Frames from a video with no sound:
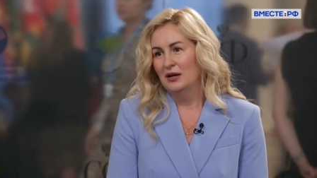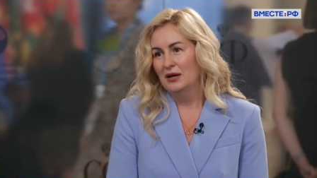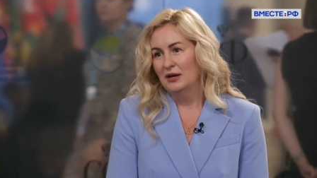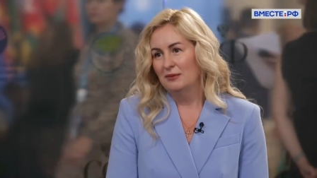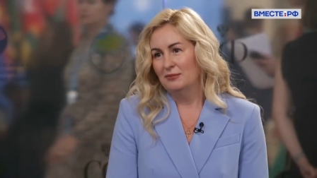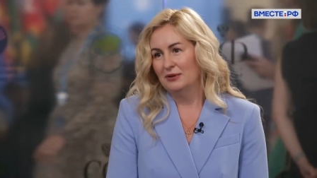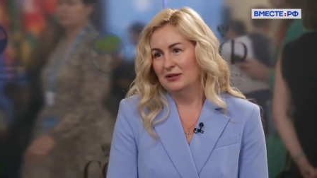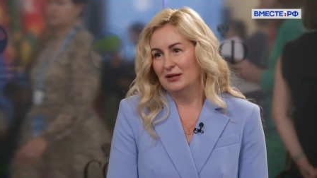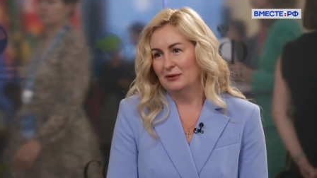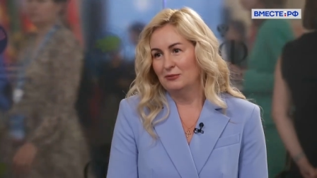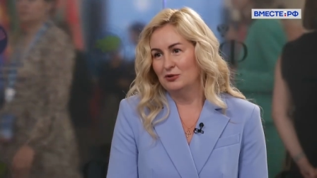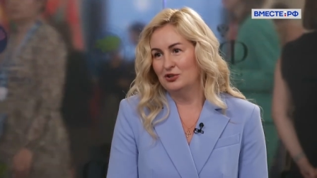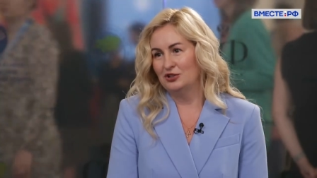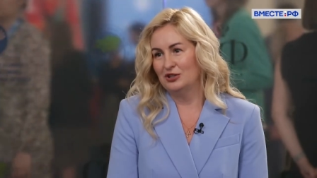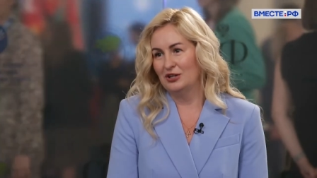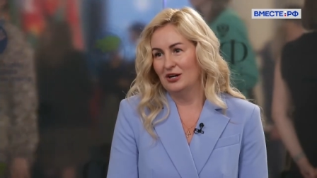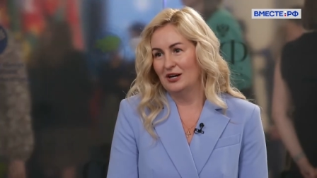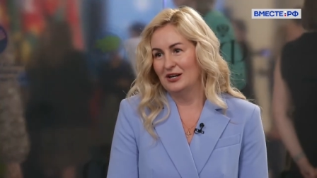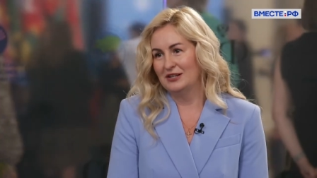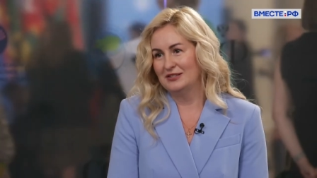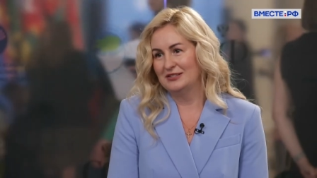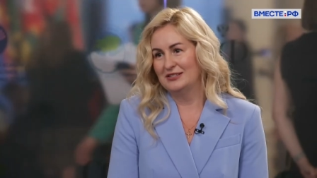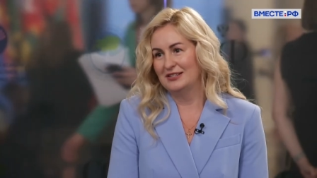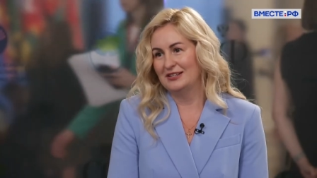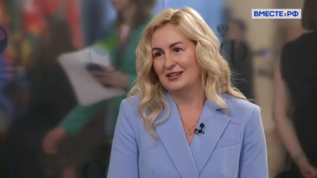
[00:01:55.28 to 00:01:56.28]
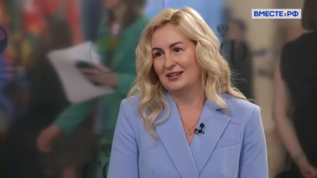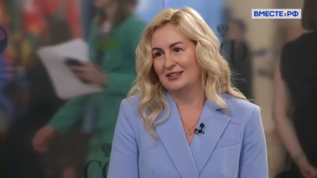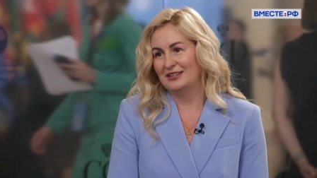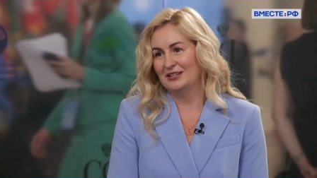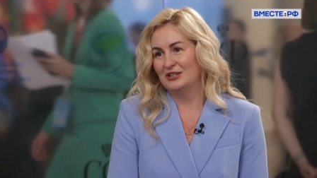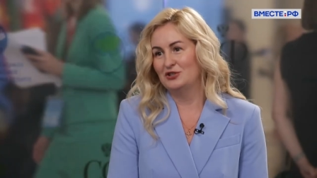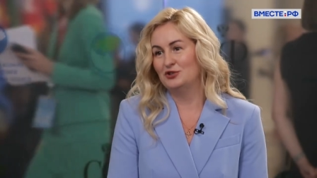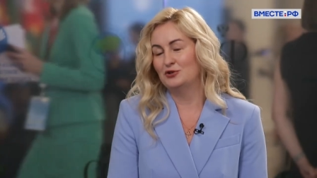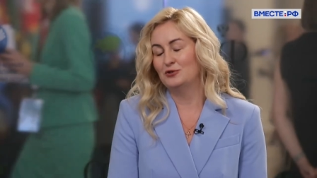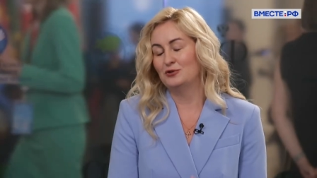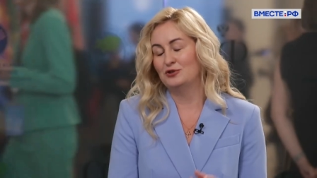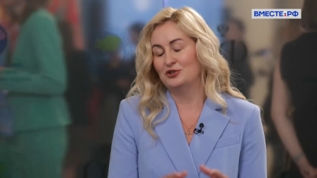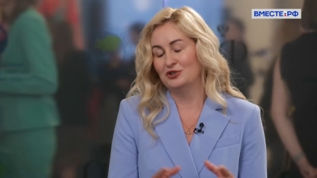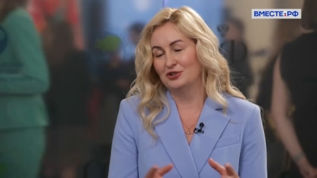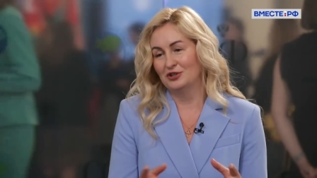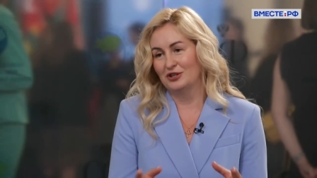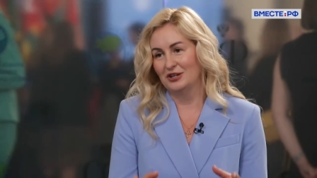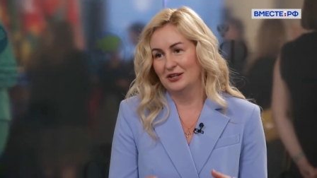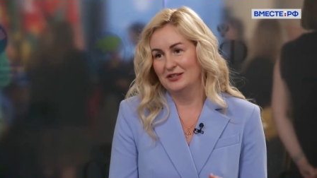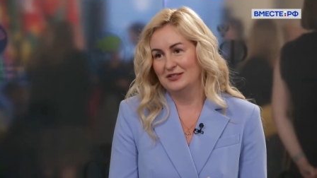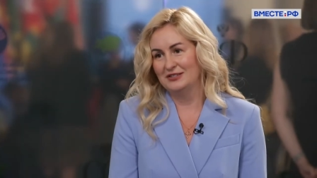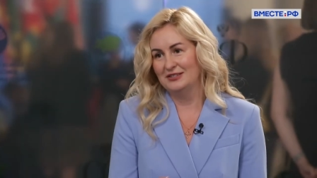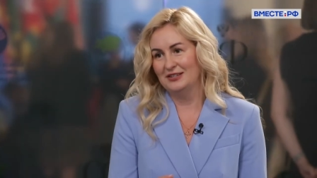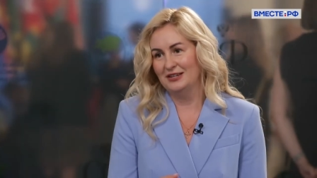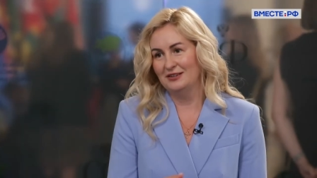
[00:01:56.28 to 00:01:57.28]
потому что Арктика, она еще очень
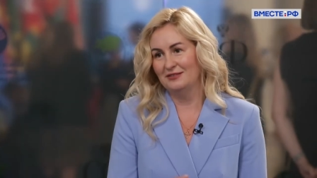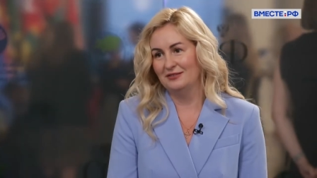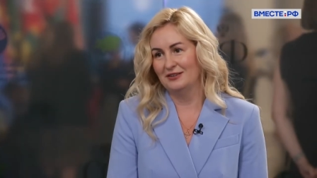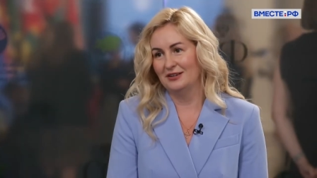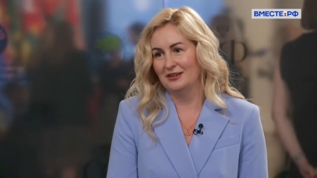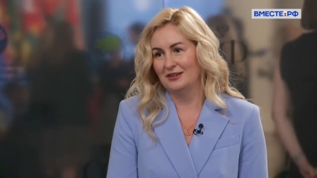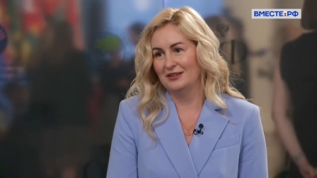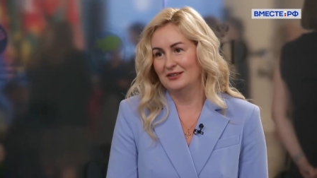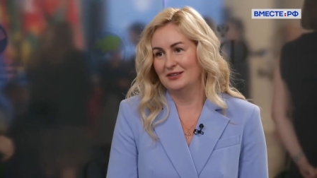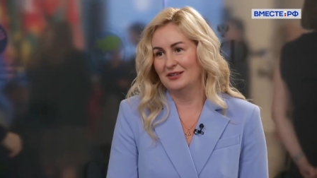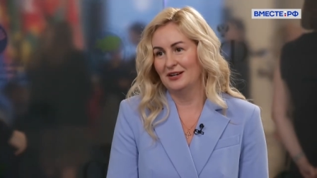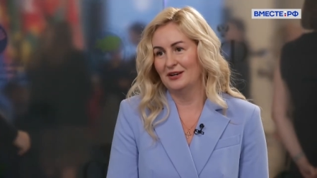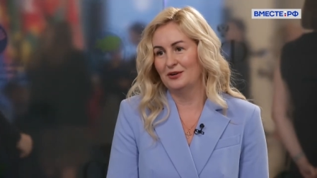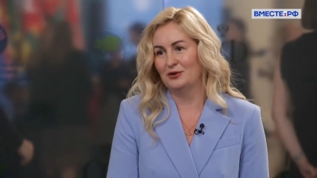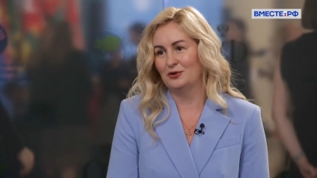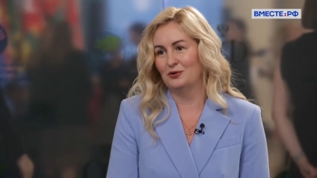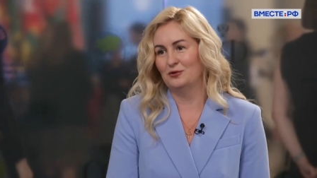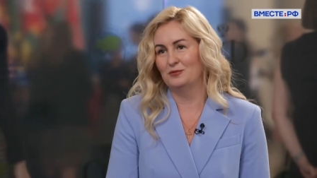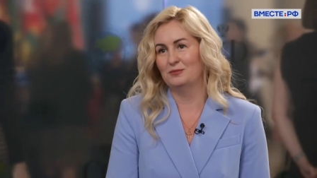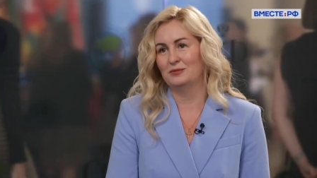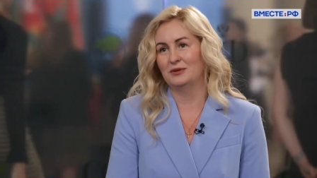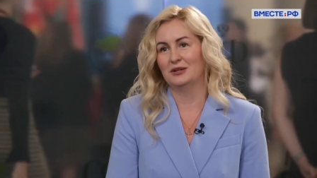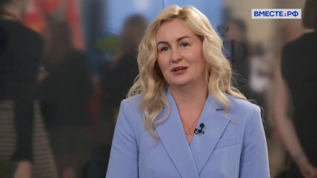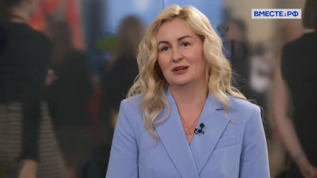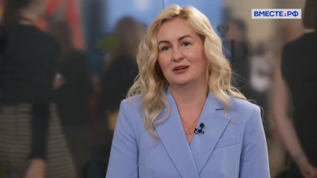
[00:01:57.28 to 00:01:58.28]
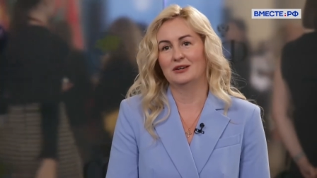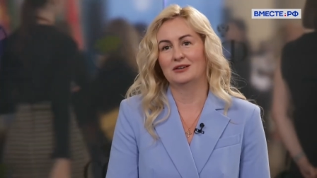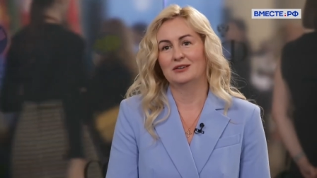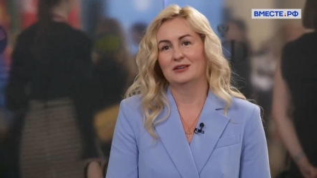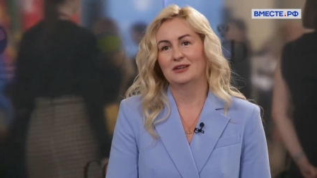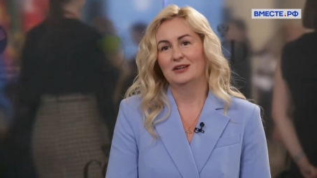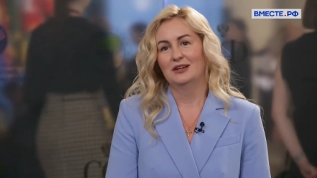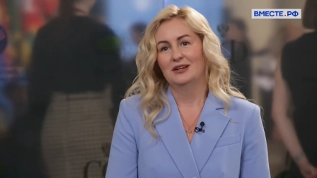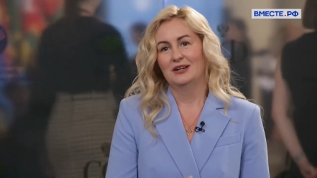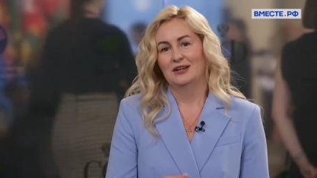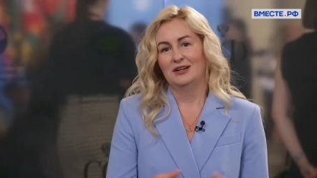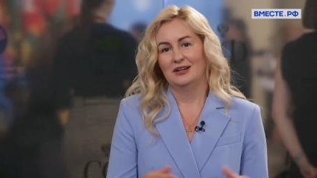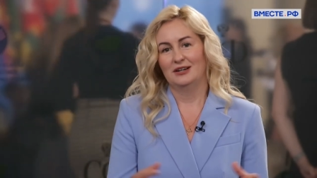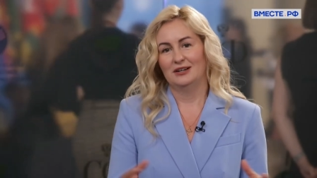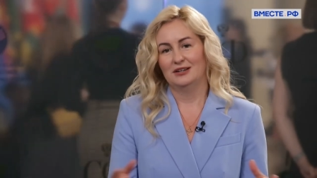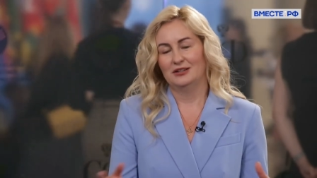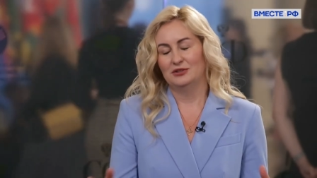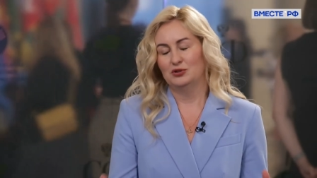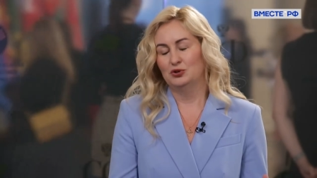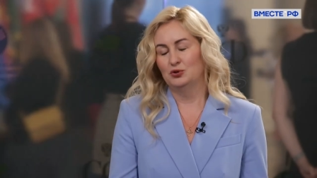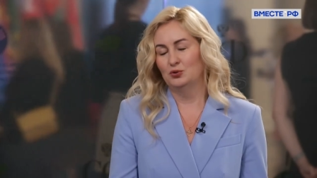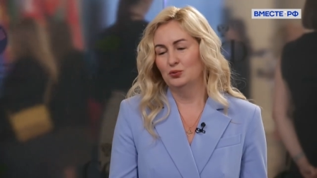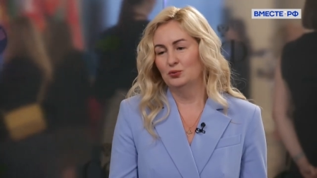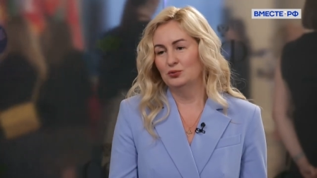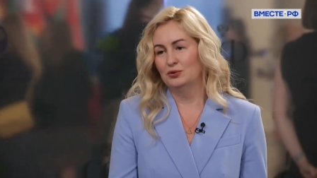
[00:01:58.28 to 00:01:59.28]
красивая, это огромные а,
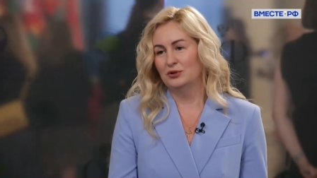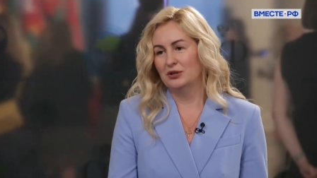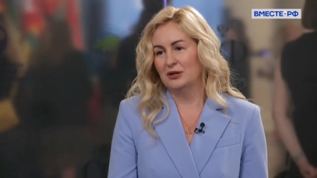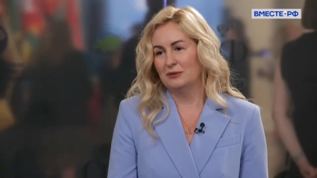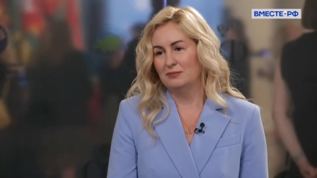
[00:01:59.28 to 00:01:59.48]
тундра